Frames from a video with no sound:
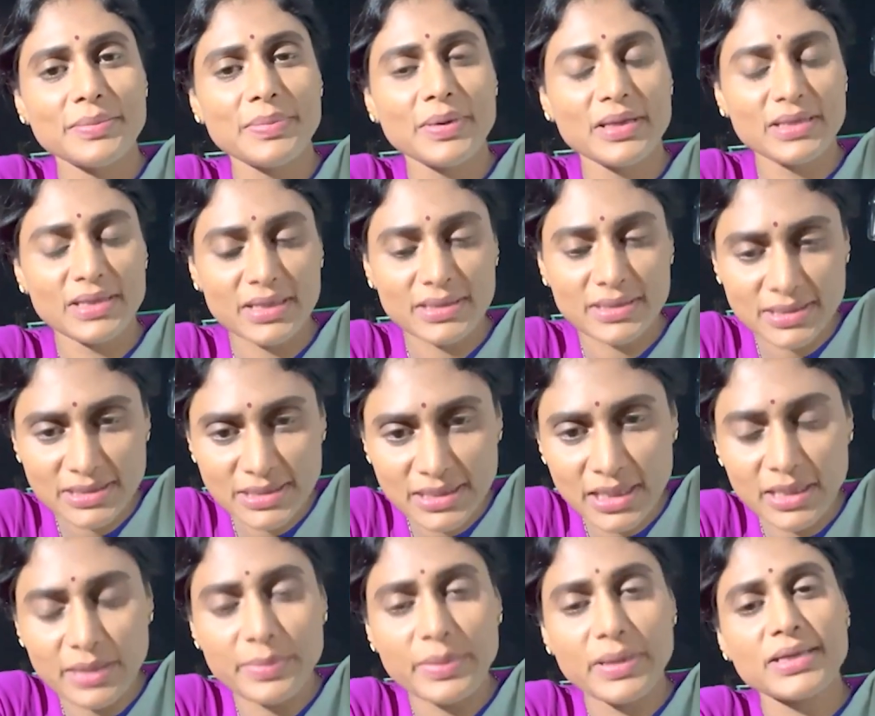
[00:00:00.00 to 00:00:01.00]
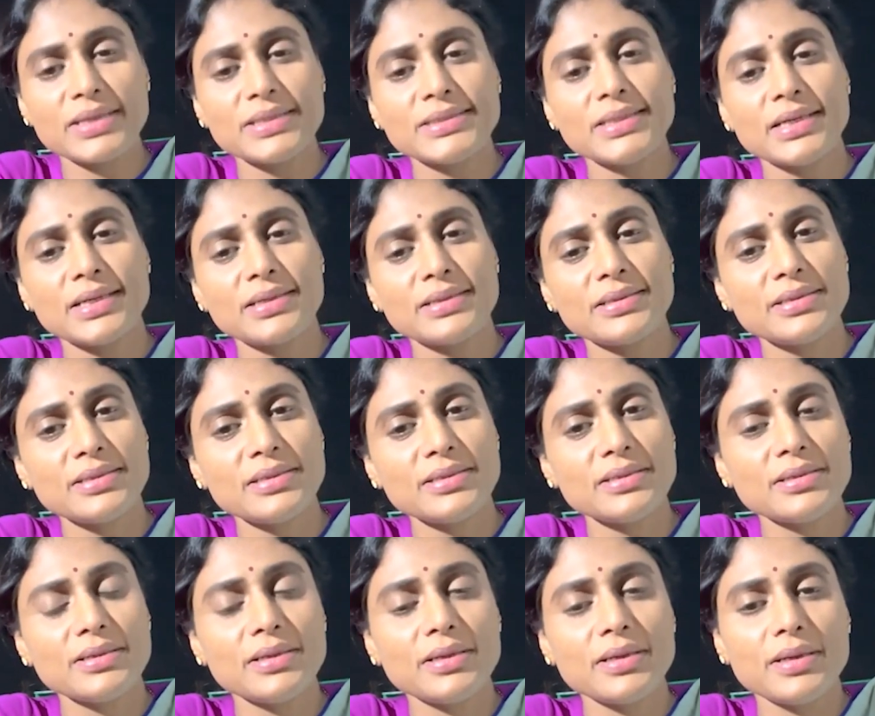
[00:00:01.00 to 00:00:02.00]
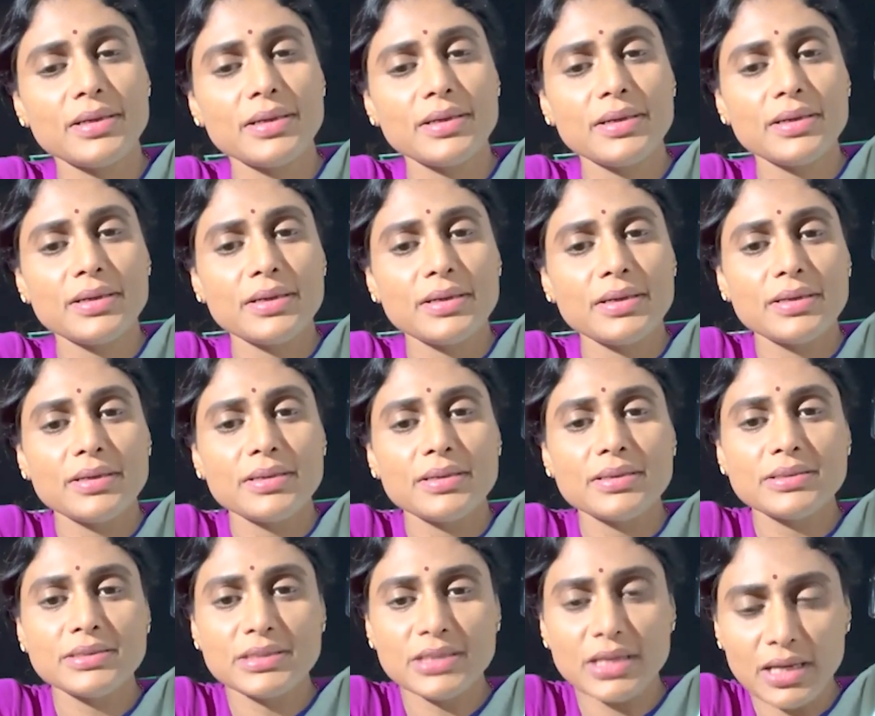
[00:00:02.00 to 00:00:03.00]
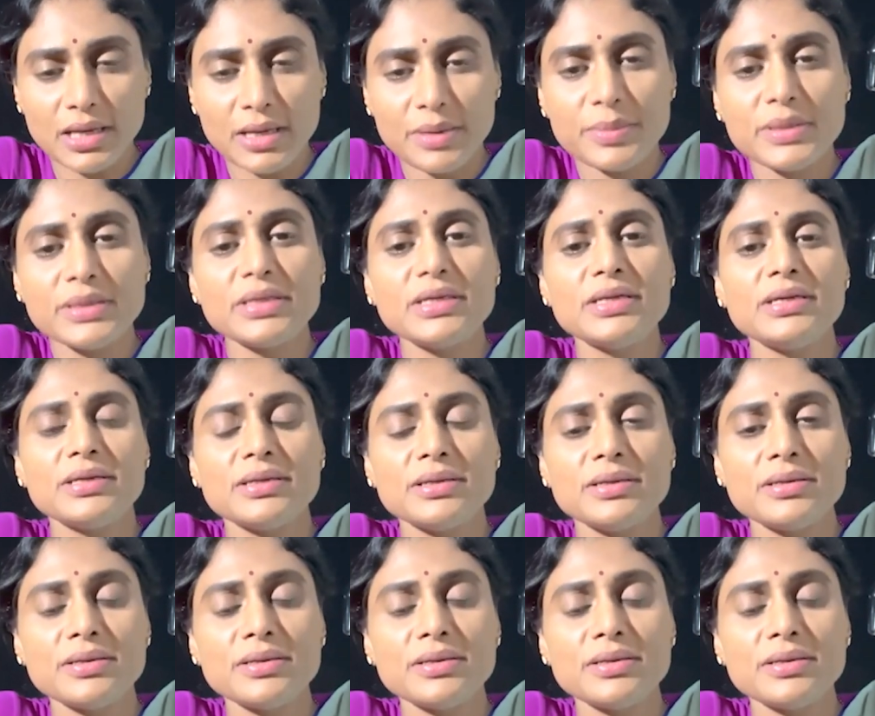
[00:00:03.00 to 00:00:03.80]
పాదయాత్ర చాలా బాగా సాగింది చాలామందిని